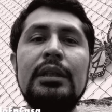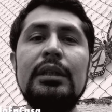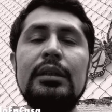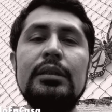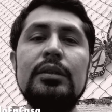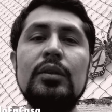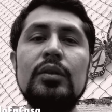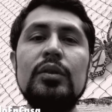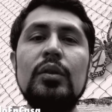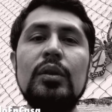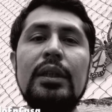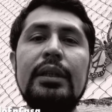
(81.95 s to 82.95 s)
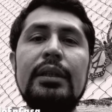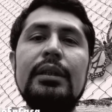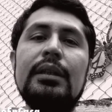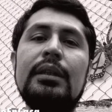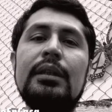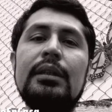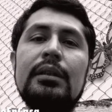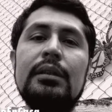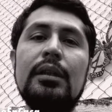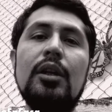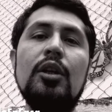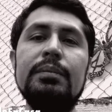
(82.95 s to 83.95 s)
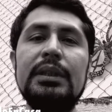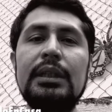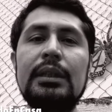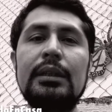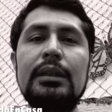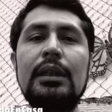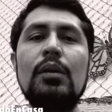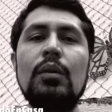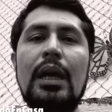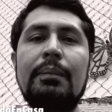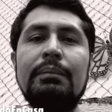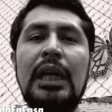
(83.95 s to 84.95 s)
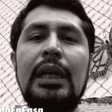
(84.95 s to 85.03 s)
que es doctora en óptica en la UNAM,